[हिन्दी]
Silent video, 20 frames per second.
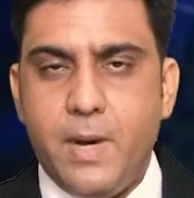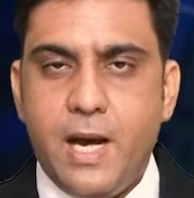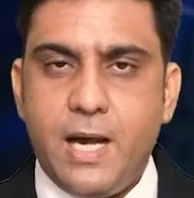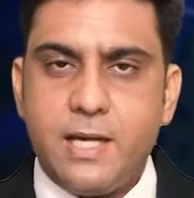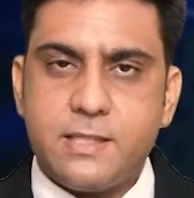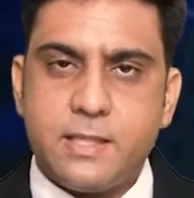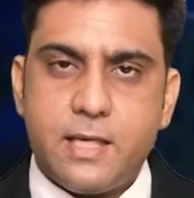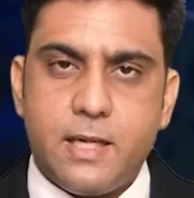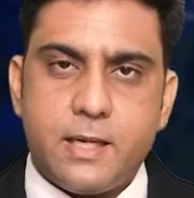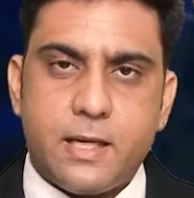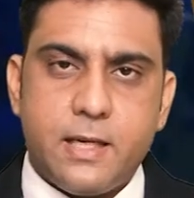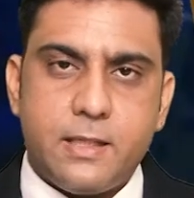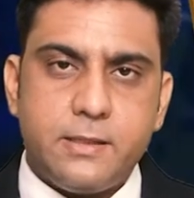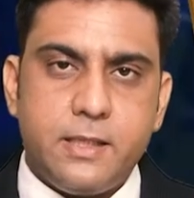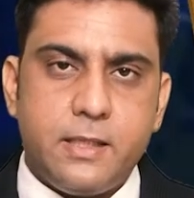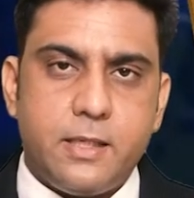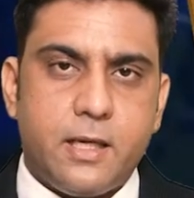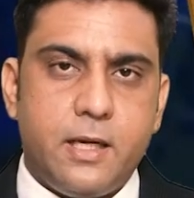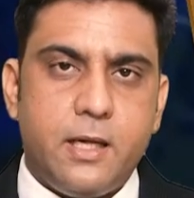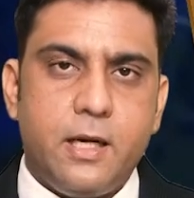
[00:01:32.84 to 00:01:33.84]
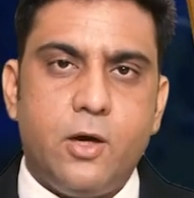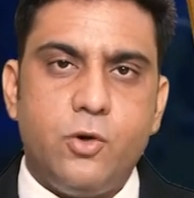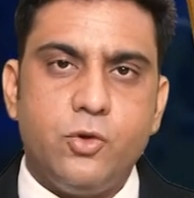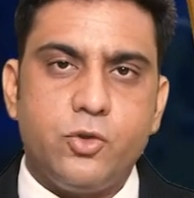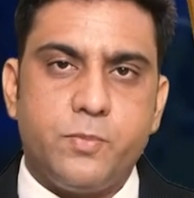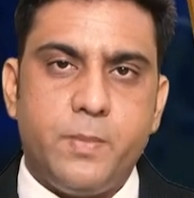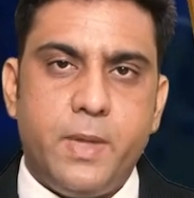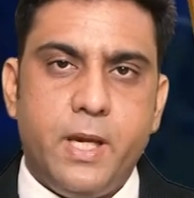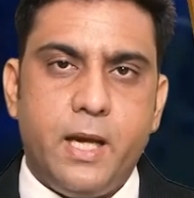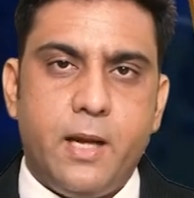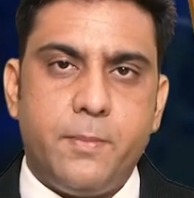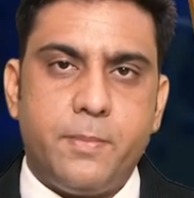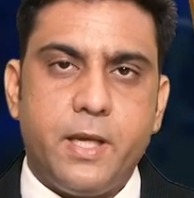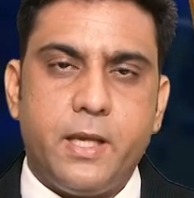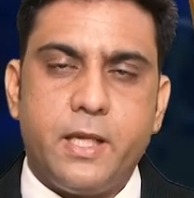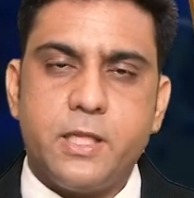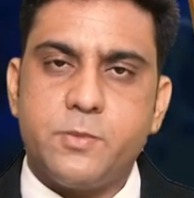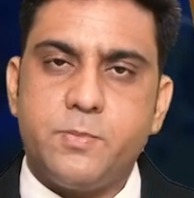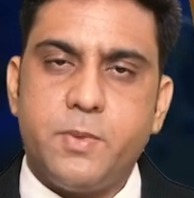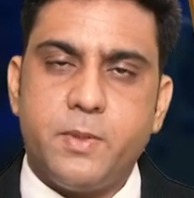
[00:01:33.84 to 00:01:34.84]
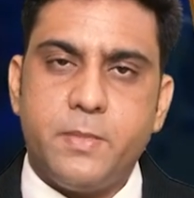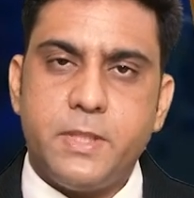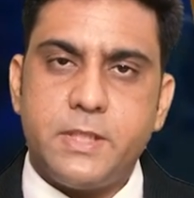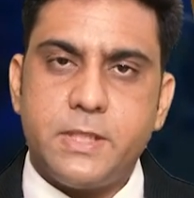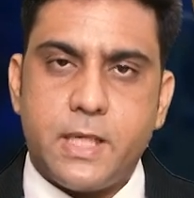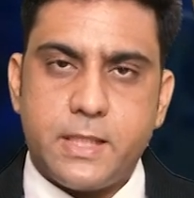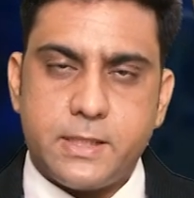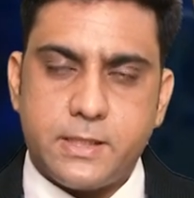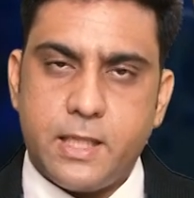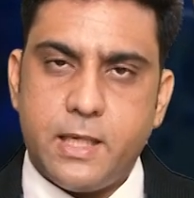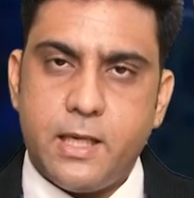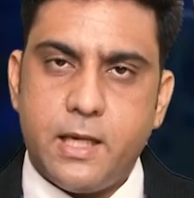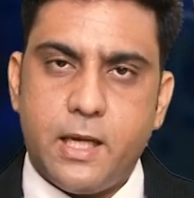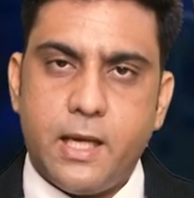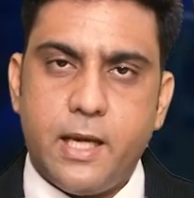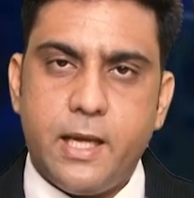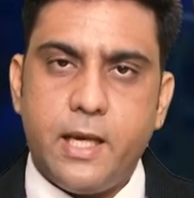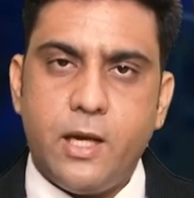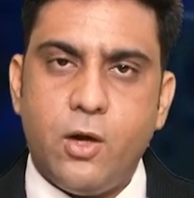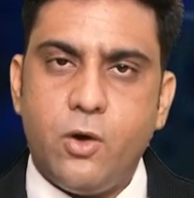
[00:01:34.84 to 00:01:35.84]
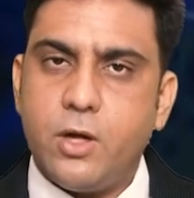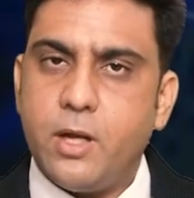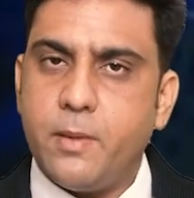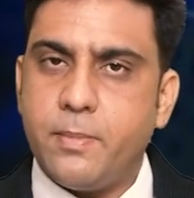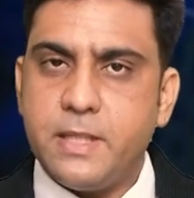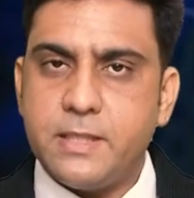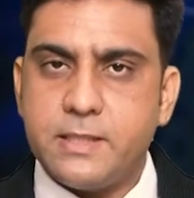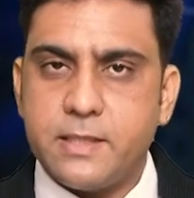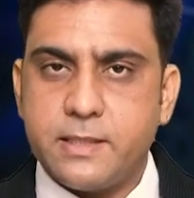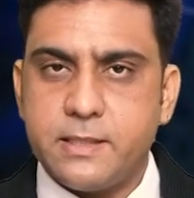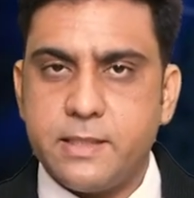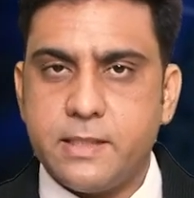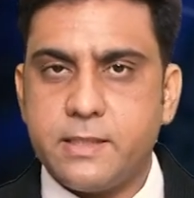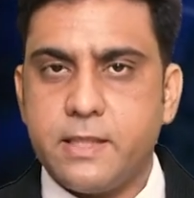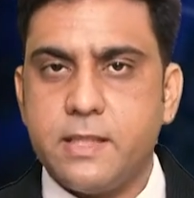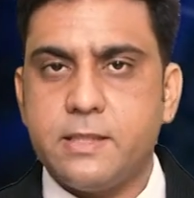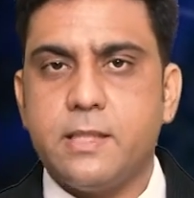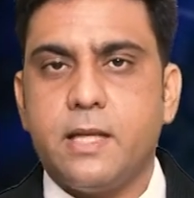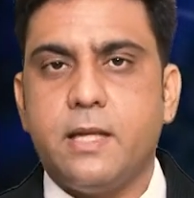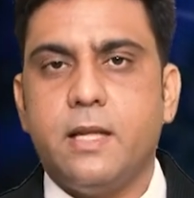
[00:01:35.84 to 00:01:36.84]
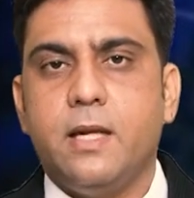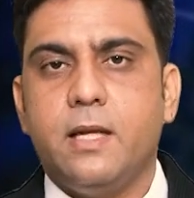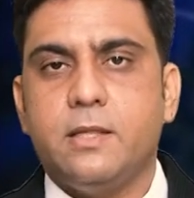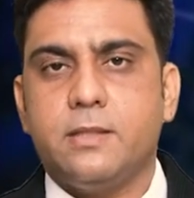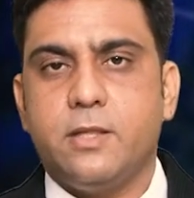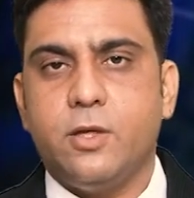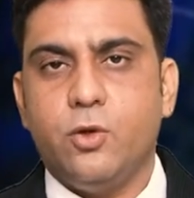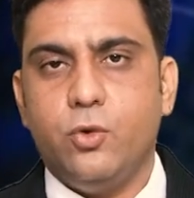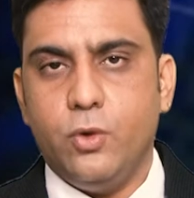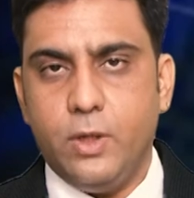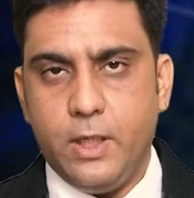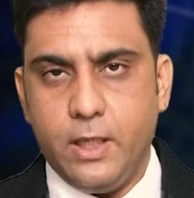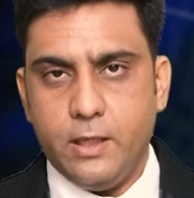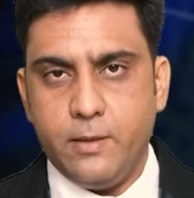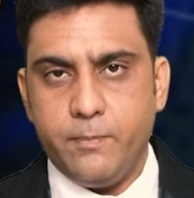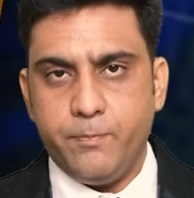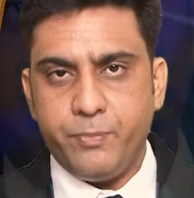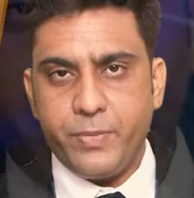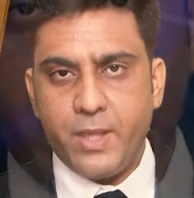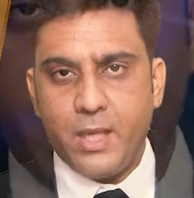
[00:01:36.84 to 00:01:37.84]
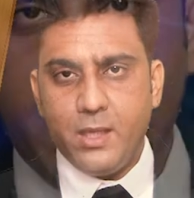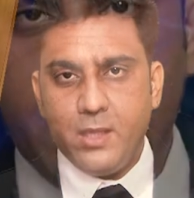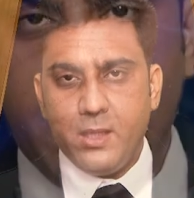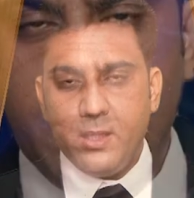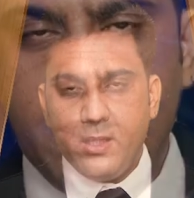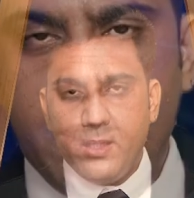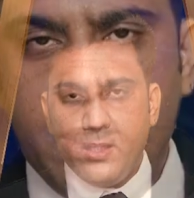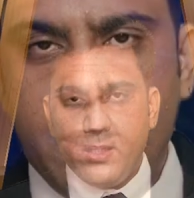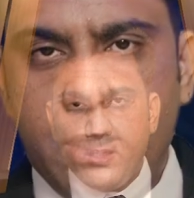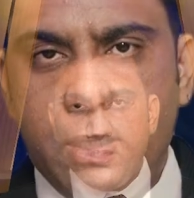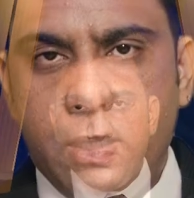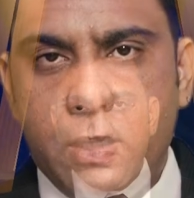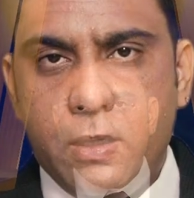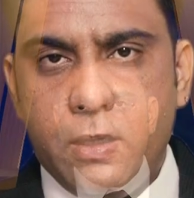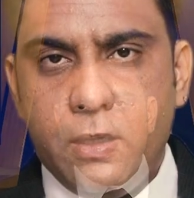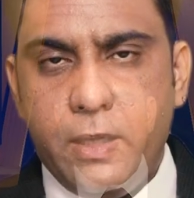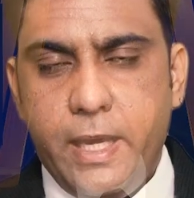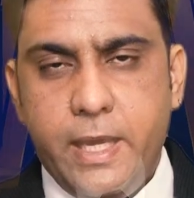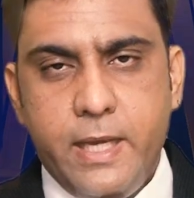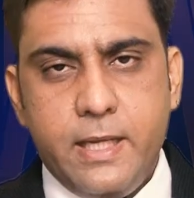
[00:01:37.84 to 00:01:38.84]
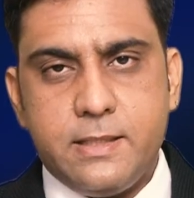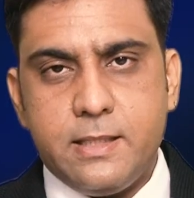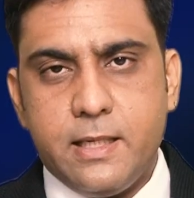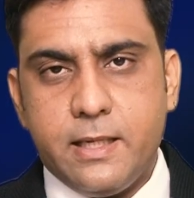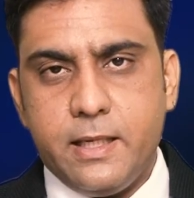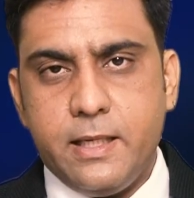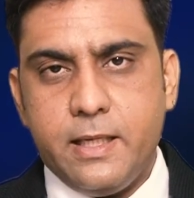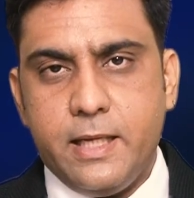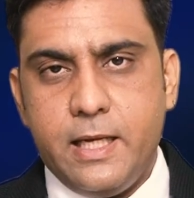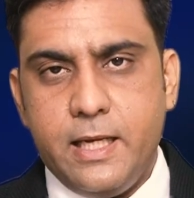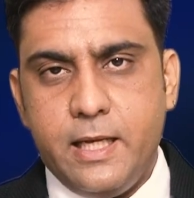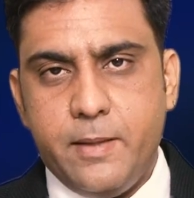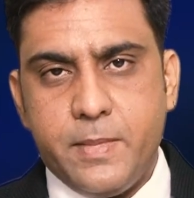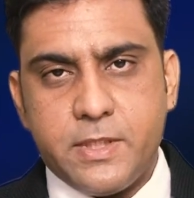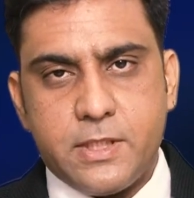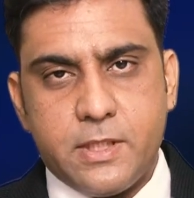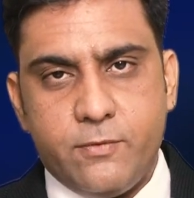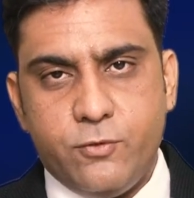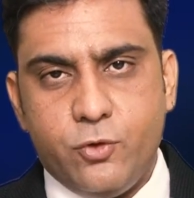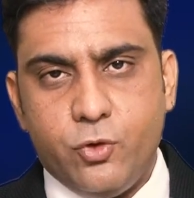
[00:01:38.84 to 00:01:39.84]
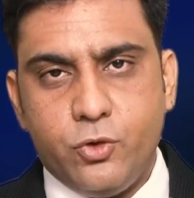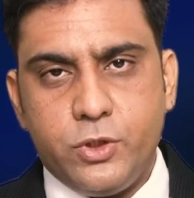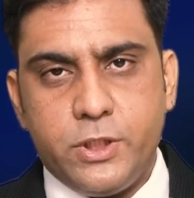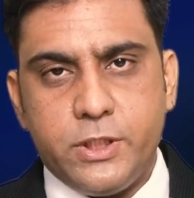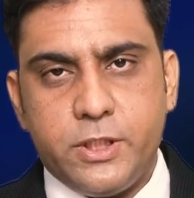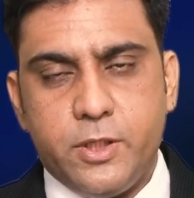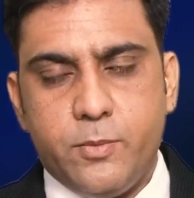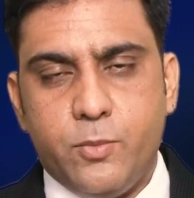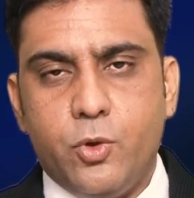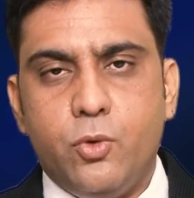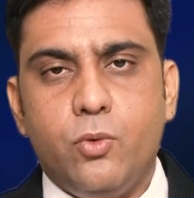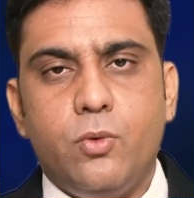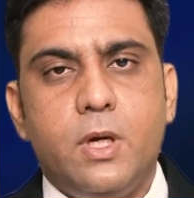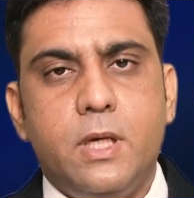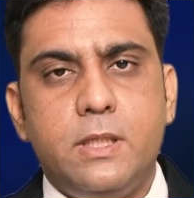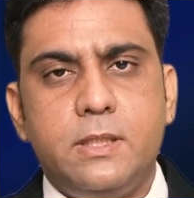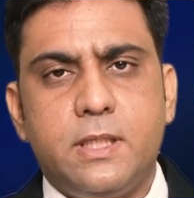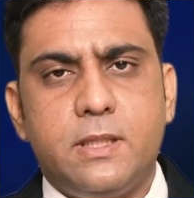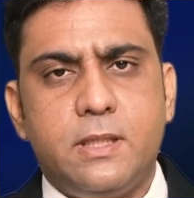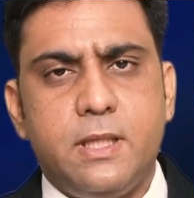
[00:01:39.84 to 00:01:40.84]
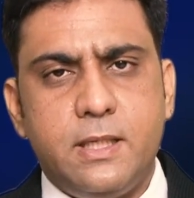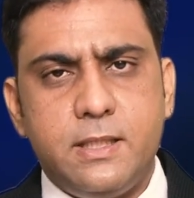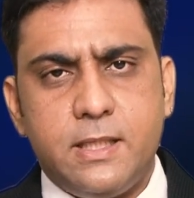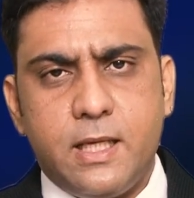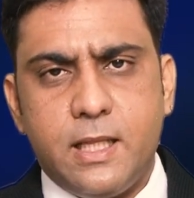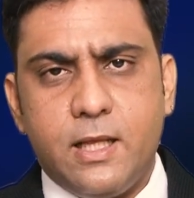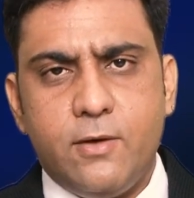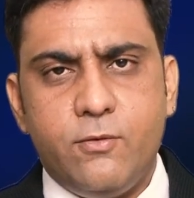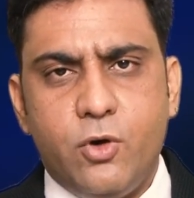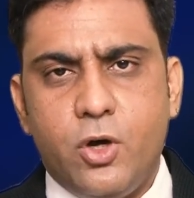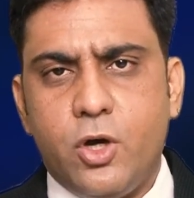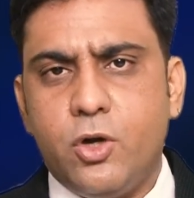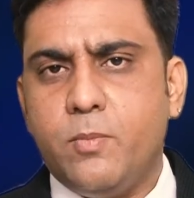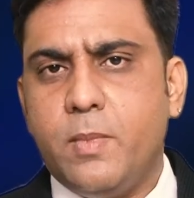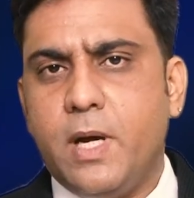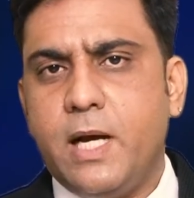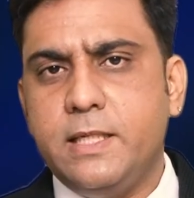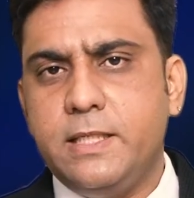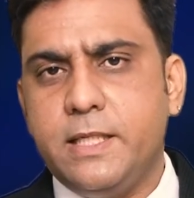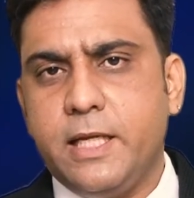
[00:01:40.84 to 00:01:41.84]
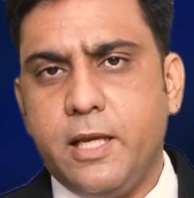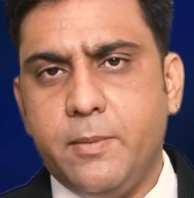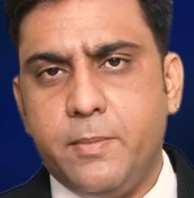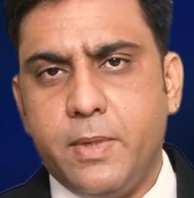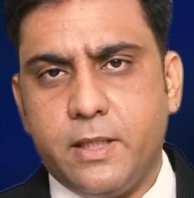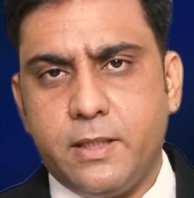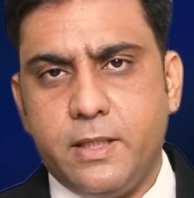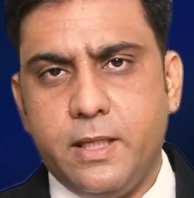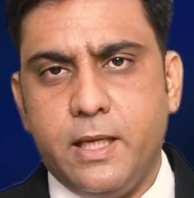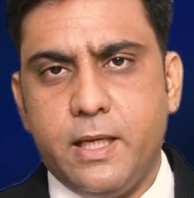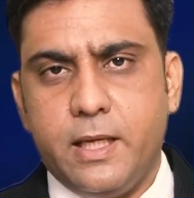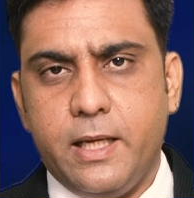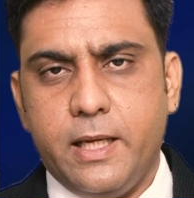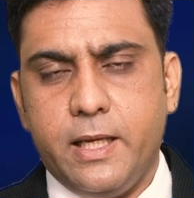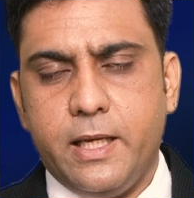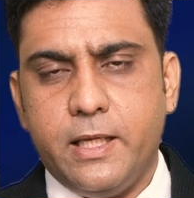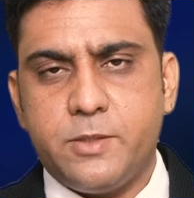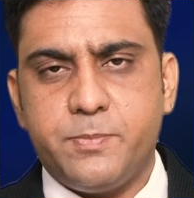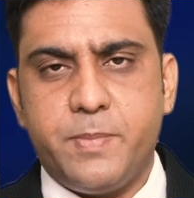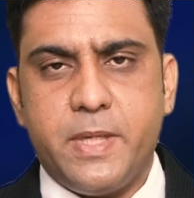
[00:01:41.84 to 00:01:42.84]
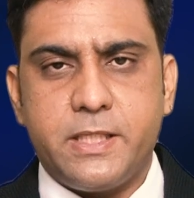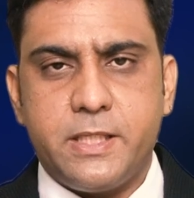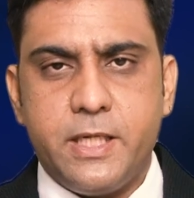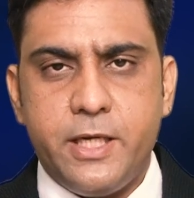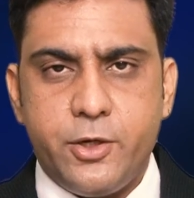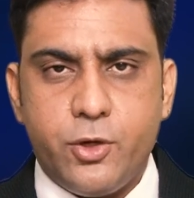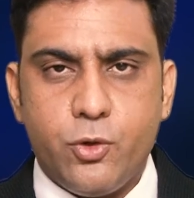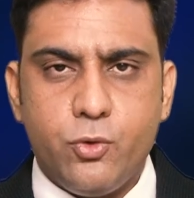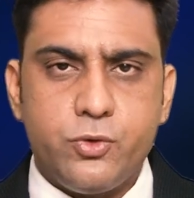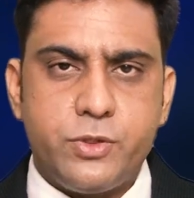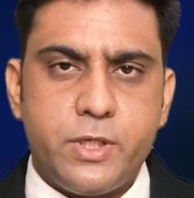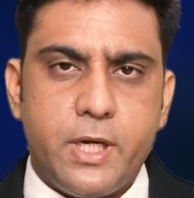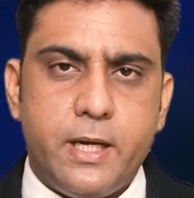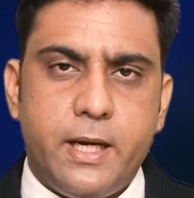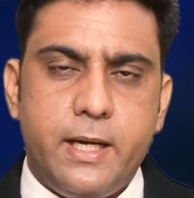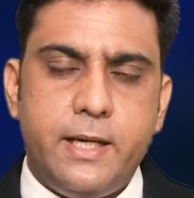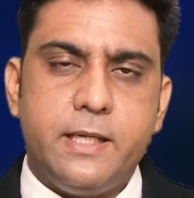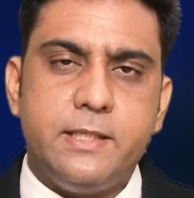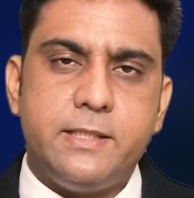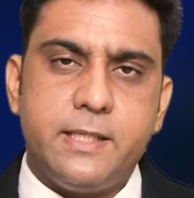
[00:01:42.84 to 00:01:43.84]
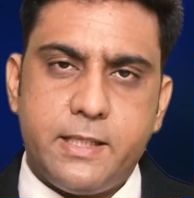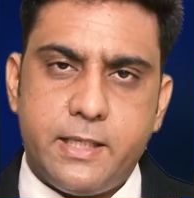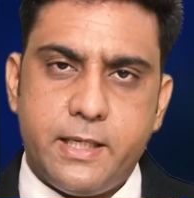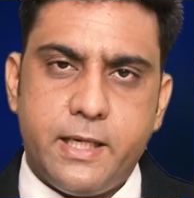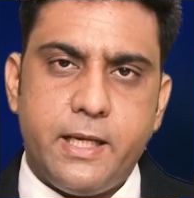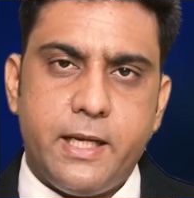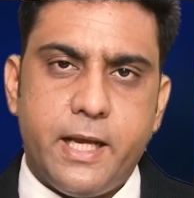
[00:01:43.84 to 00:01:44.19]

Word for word: मार्स का ट्रांजिट थर्ड हाउस में आपकी किस्मत में चार चांद लगाएगा और आपकी सक्सेस के सारे रास्ते खोलेगा एरिस लगन के लिए मैं सिर्फ दो चीज़ें बोलूंगा जितना ज़्यादा वो हनुमान जी की भक्ति करेंगे स्पेशली ट्यूसडे नाइट एंड सैटरडे